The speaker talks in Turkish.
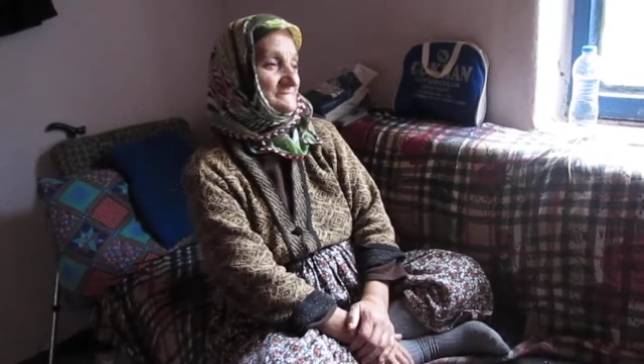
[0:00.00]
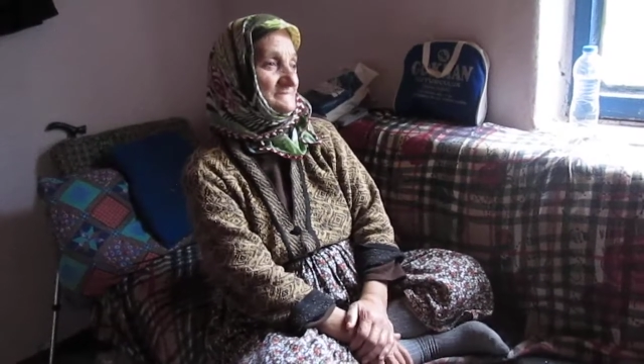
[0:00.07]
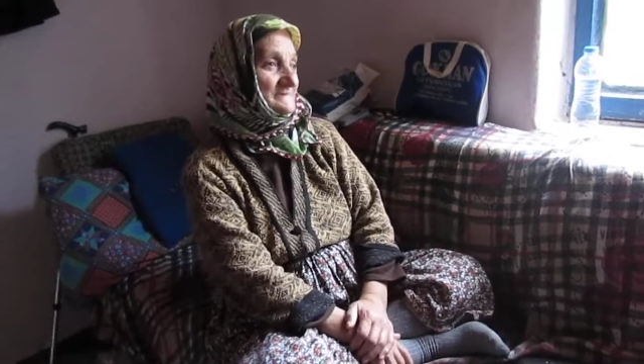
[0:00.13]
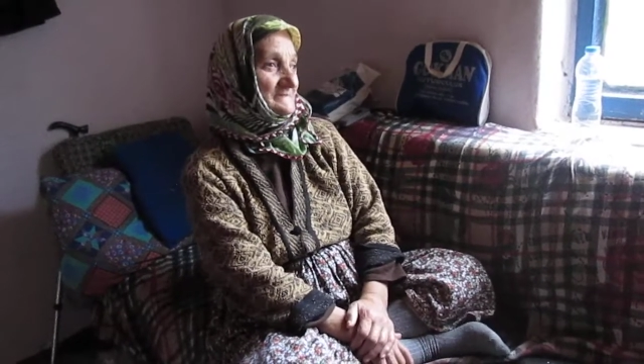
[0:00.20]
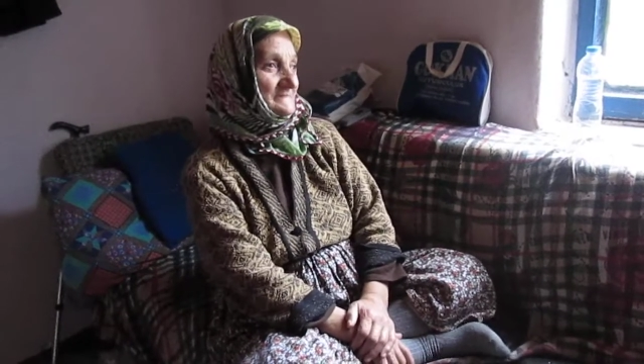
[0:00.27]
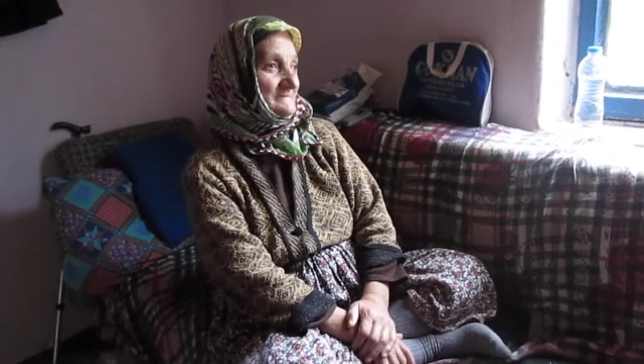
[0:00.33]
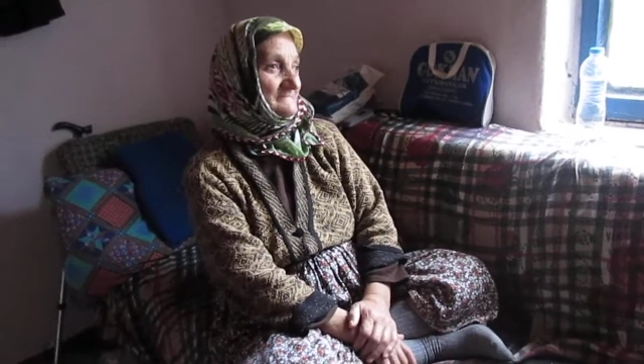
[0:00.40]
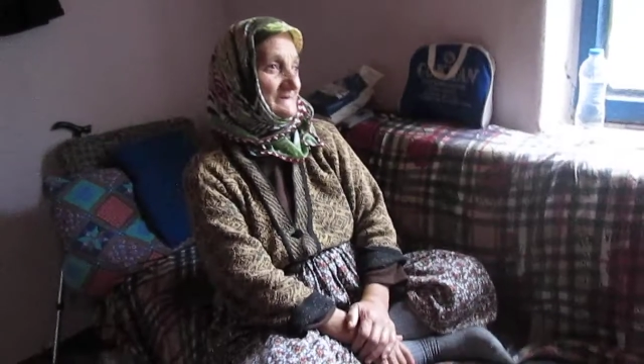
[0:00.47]

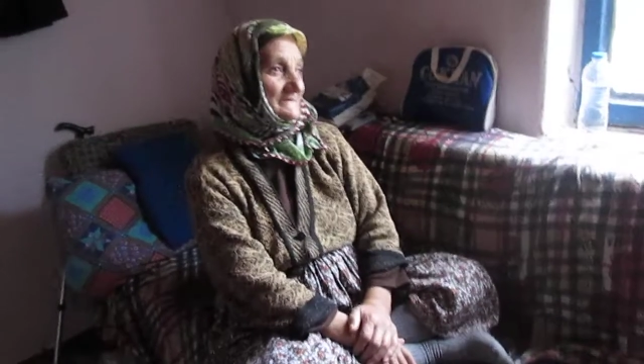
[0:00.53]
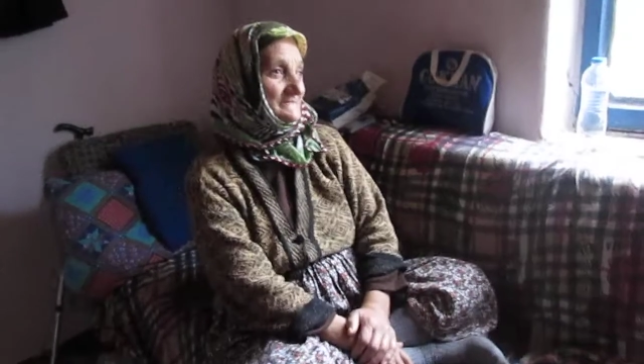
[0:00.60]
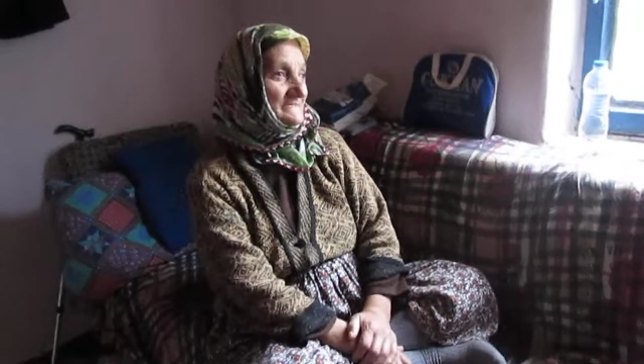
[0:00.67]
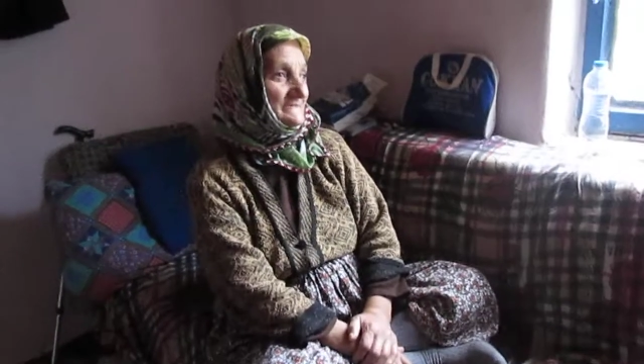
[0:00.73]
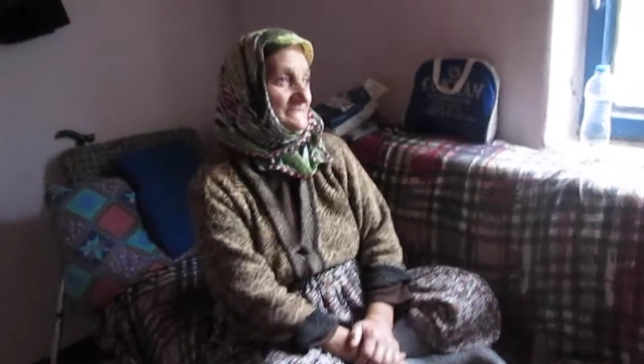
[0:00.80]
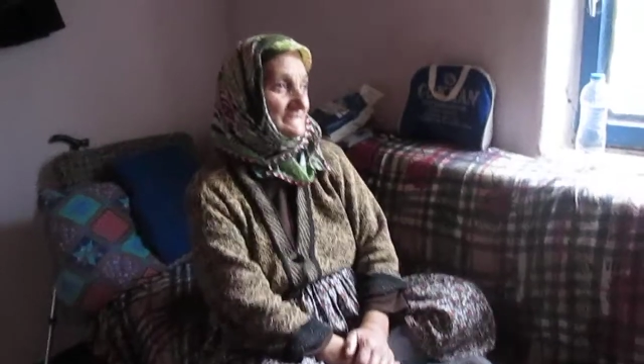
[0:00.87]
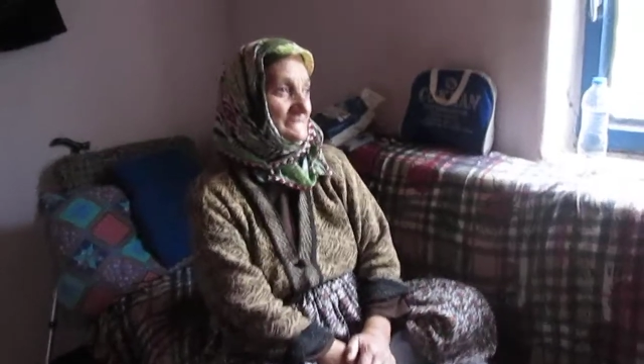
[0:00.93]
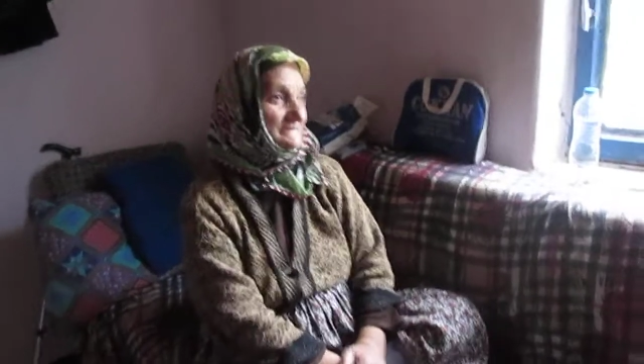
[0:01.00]
Sana ben
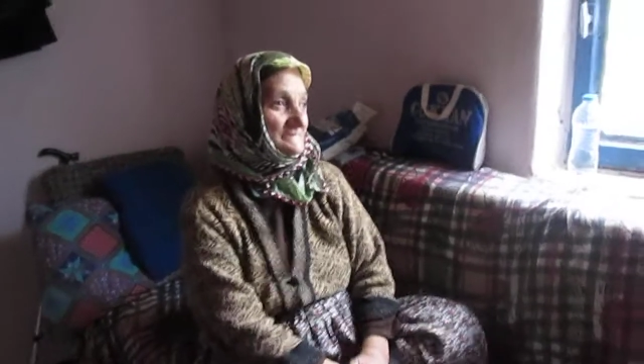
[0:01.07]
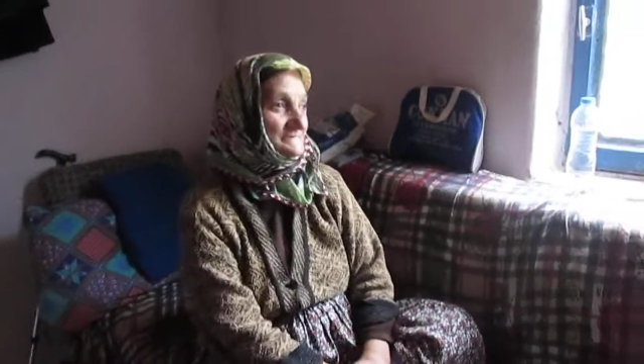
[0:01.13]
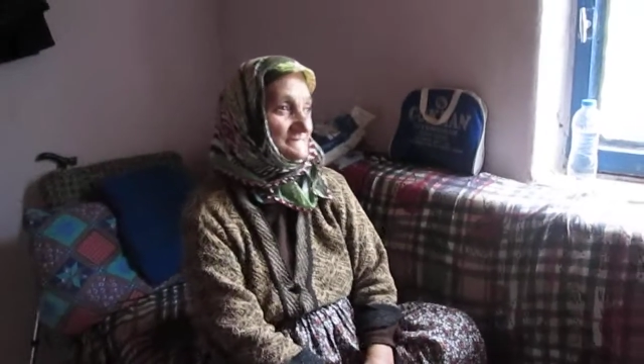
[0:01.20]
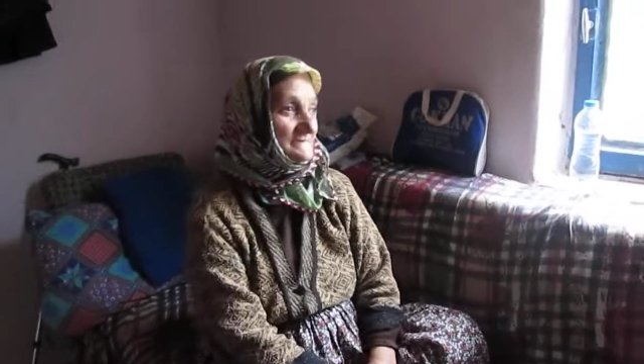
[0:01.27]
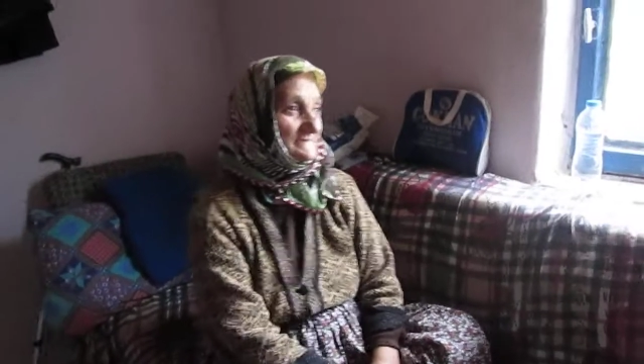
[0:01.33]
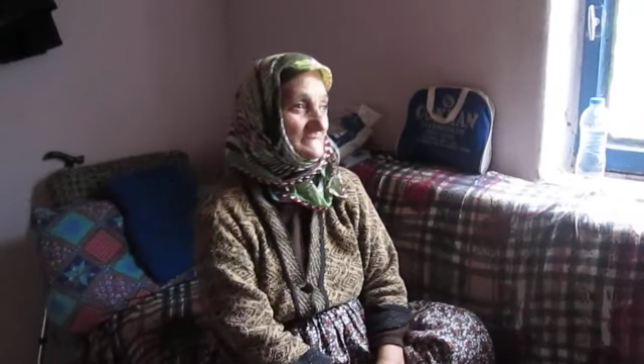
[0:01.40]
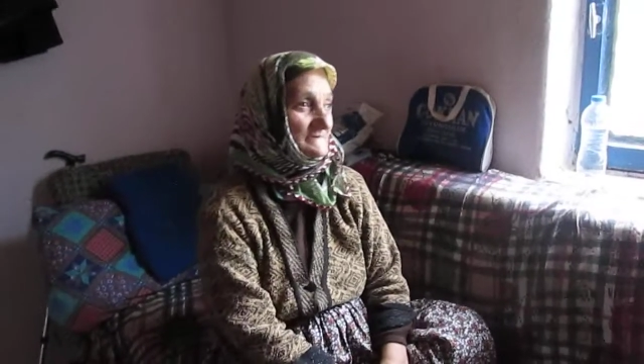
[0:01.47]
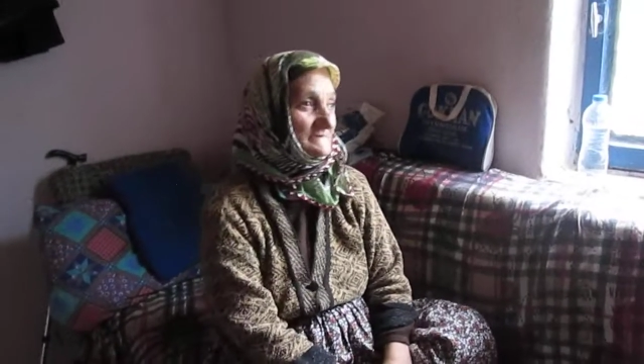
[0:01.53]
ne diyeyim
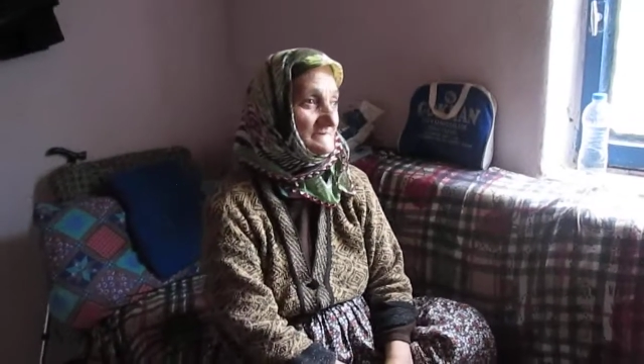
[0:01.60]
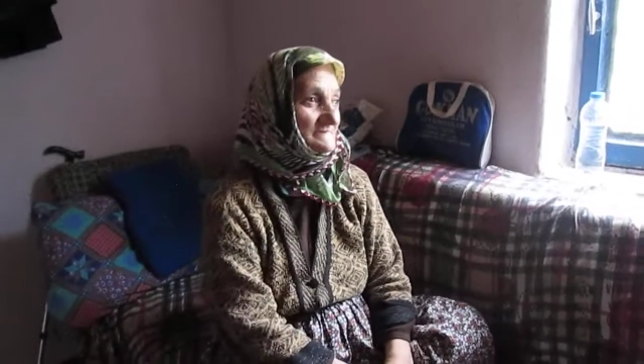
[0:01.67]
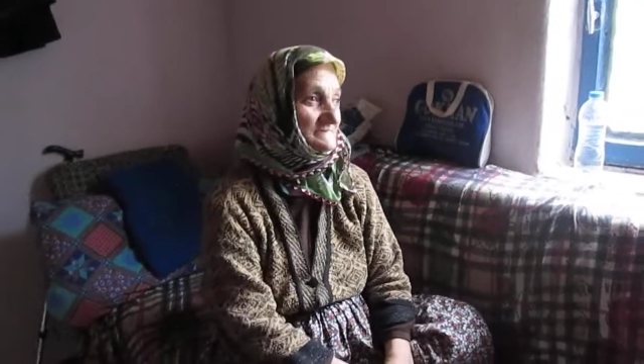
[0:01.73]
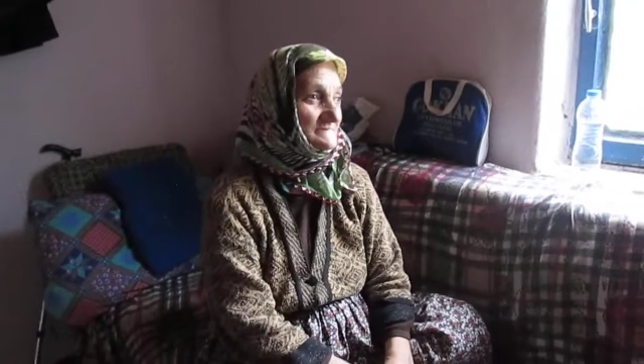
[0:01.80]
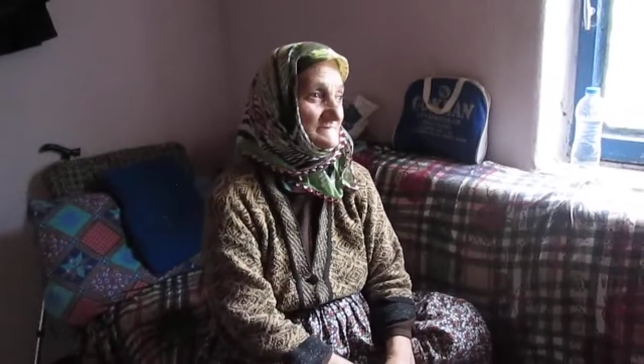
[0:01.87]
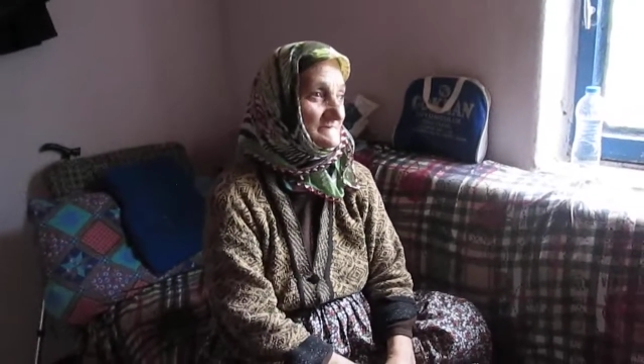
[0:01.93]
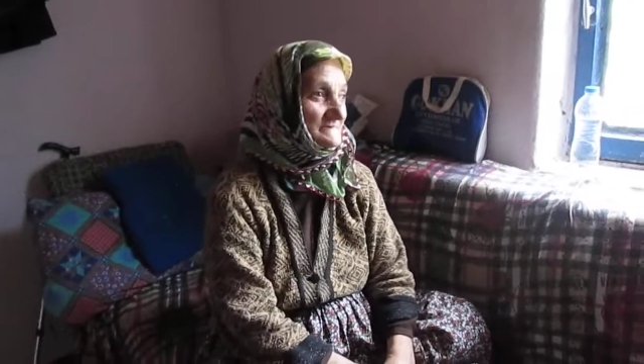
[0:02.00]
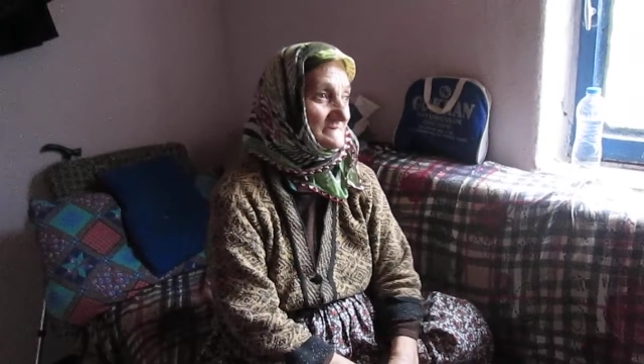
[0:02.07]
sana
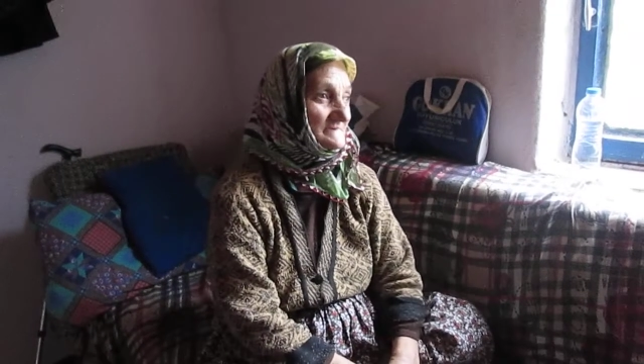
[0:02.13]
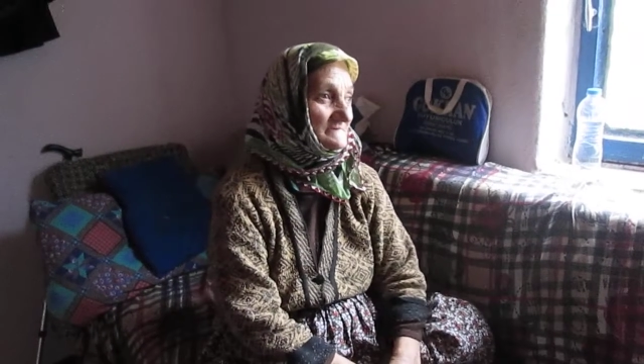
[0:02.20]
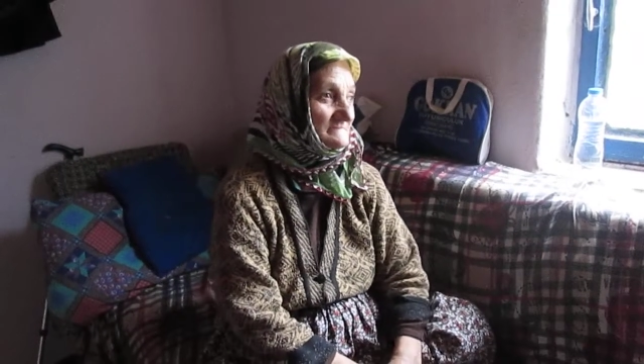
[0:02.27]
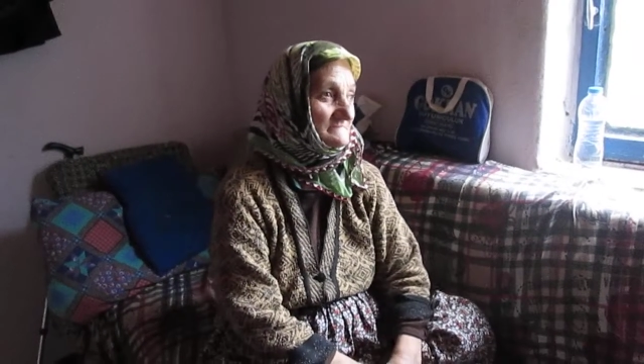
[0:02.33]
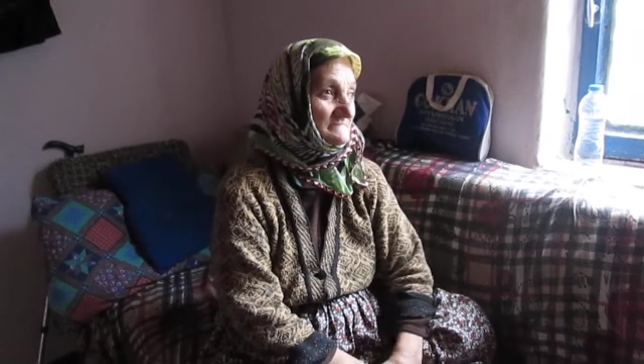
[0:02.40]
hince?